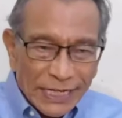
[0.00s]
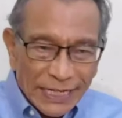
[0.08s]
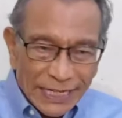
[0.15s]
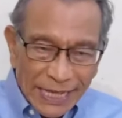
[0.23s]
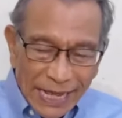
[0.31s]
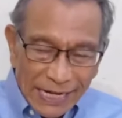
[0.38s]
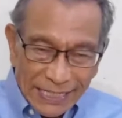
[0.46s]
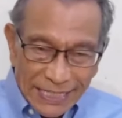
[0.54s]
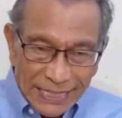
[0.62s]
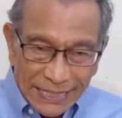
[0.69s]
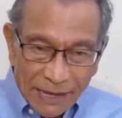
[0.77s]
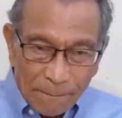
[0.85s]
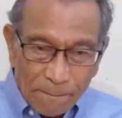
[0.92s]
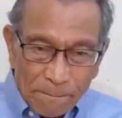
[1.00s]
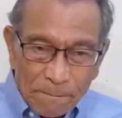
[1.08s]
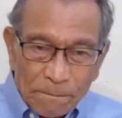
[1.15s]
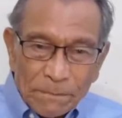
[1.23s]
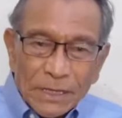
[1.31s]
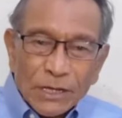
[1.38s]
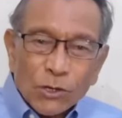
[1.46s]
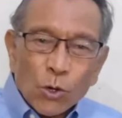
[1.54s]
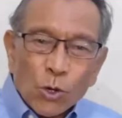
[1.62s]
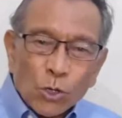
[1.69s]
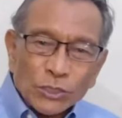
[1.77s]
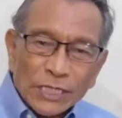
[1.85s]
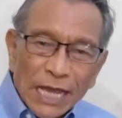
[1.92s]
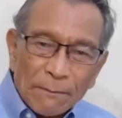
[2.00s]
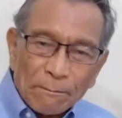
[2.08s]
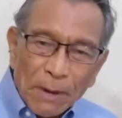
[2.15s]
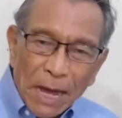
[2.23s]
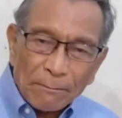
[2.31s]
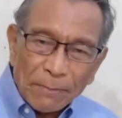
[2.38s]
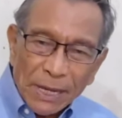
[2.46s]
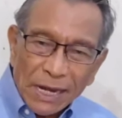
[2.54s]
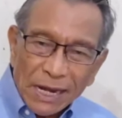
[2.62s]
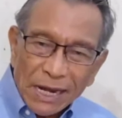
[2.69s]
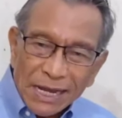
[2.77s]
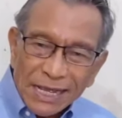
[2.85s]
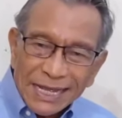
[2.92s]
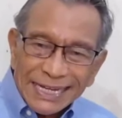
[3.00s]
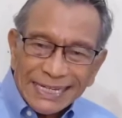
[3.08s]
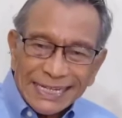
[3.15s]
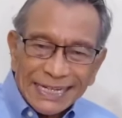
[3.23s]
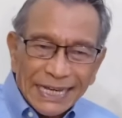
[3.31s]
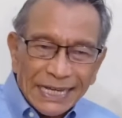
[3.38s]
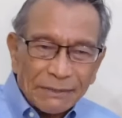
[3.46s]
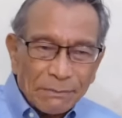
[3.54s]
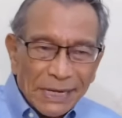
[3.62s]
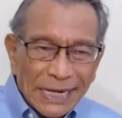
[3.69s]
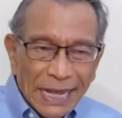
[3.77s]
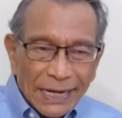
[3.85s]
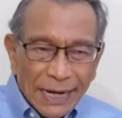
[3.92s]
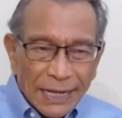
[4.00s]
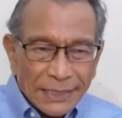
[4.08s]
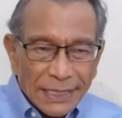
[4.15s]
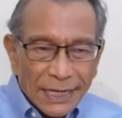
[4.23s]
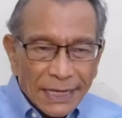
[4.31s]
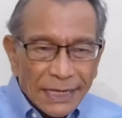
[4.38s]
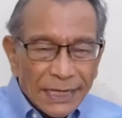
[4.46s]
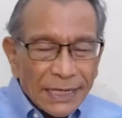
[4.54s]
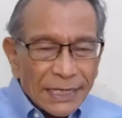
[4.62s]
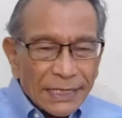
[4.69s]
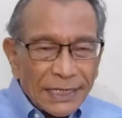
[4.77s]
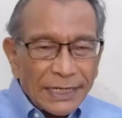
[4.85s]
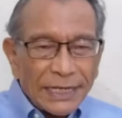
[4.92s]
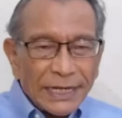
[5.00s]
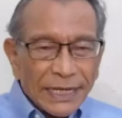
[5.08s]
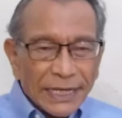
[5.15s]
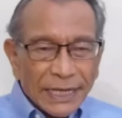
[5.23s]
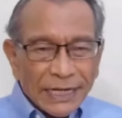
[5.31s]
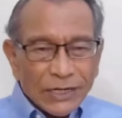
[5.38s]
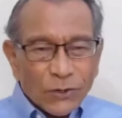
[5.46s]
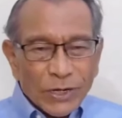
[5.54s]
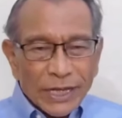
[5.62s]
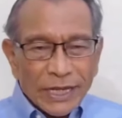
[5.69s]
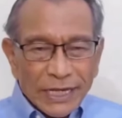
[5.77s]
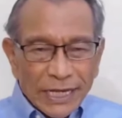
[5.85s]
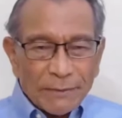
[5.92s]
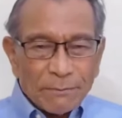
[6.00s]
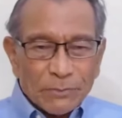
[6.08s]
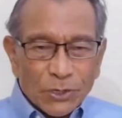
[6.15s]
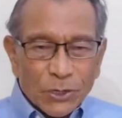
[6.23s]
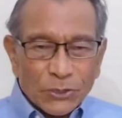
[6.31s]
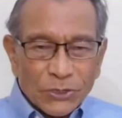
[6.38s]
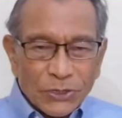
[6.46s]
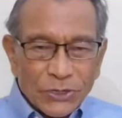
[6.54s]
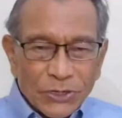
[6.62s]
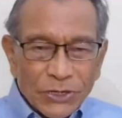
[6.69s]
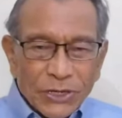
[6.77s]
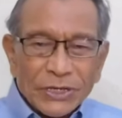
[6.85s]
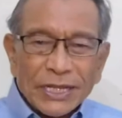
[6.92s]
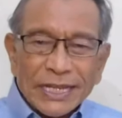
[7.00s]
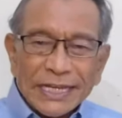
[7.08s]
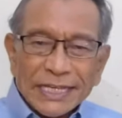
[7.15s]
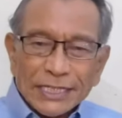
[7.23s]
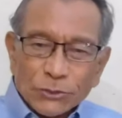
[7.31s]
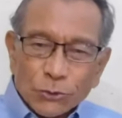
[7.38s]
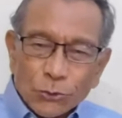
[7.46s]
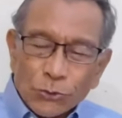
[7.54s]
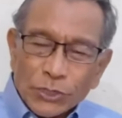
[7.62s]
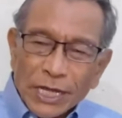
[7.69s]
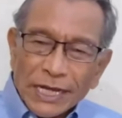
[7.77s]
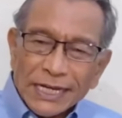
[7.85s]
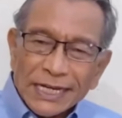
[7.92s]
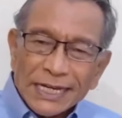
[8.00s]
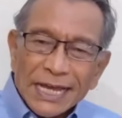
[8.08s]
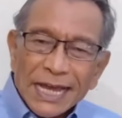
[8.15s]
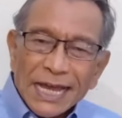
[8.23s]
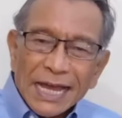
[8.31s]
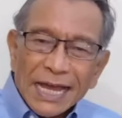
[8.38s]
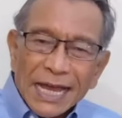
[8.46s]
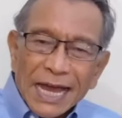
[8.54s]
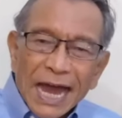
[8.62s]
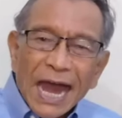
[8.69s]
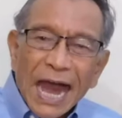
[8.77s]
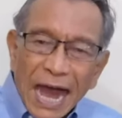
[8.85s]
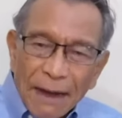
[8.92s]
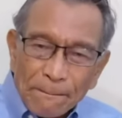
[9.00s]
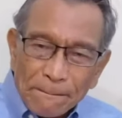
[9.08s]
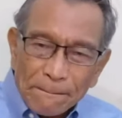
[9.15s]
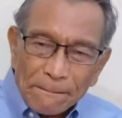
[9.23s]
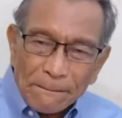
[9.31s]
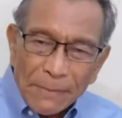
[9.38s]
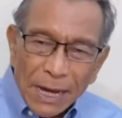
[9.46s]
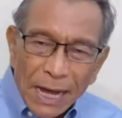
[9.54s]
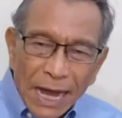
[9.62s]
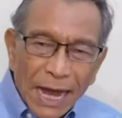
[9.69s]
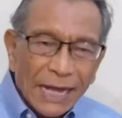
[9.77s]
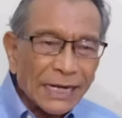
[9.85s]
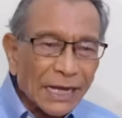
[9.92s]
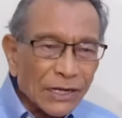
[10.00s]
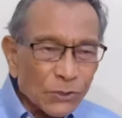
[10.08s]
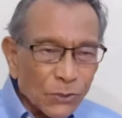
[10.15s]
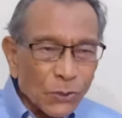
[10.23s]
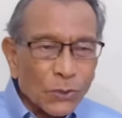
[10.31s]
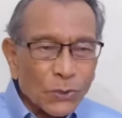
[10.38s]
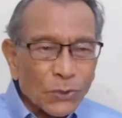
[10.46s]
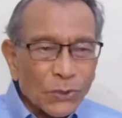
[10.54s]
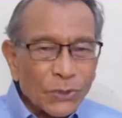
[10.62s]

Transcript: dari Alkitab, kota Babel dengan menaranya didirikan oleh Nimrod dari keturunan Ham, anak Nuh.